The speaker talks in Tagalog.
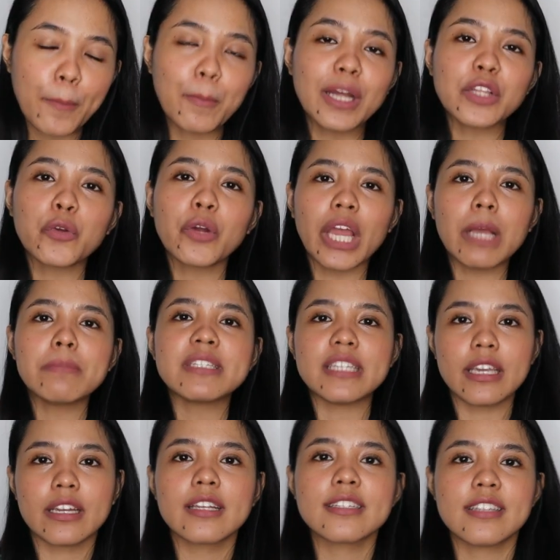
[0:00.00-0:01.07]
But kung M
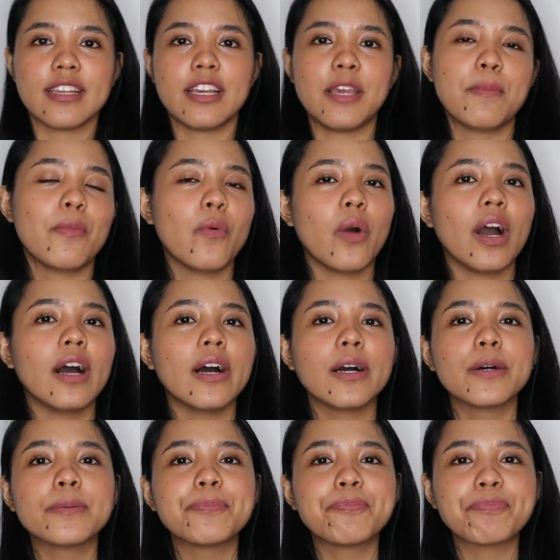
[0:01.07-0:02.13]
series ang imuhang